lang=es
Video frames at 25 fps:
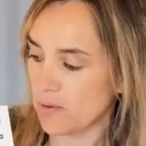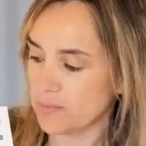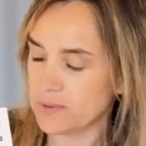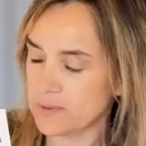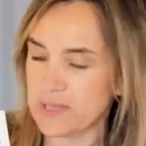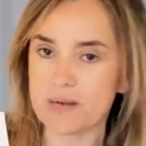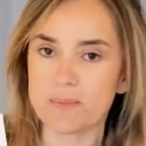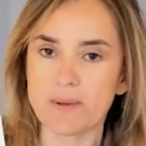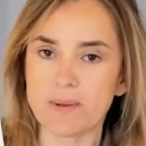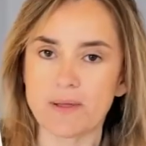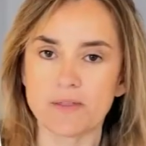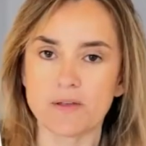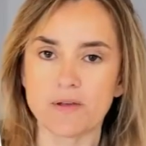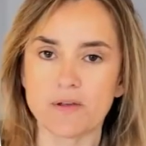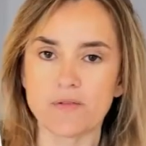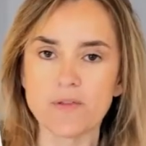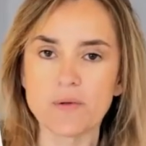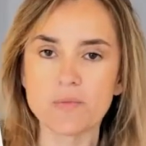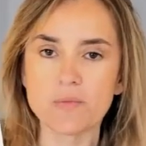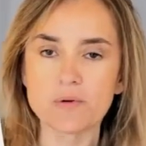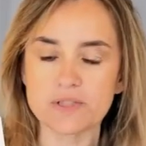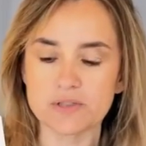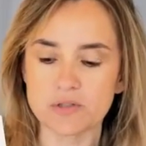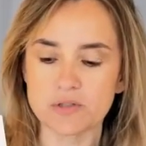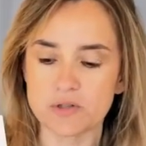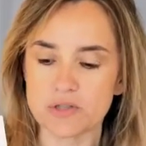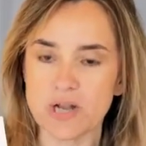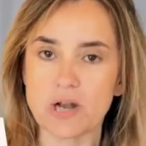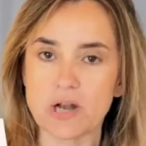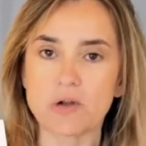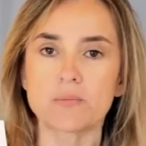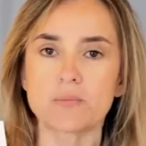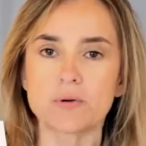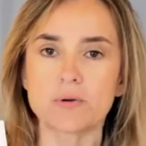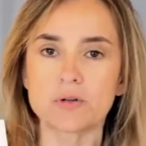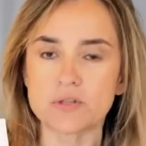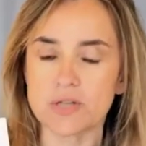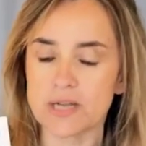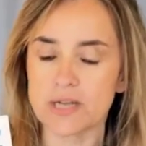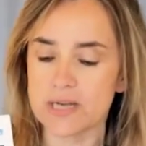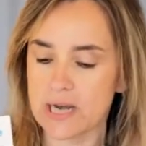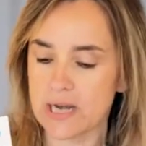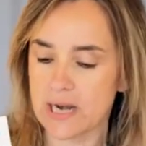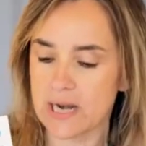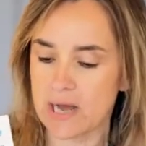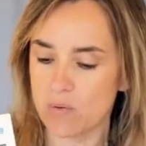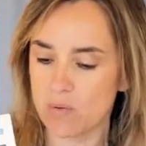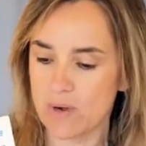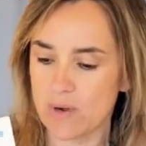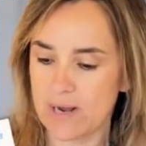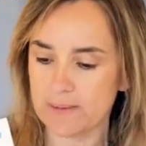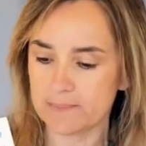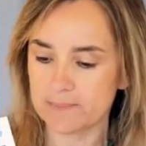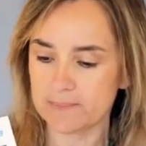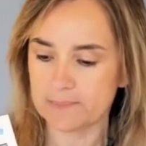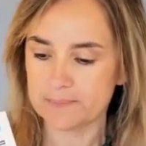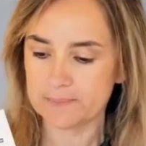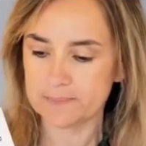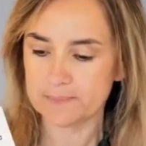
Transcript: la observación de vuestros alumnos en el aula.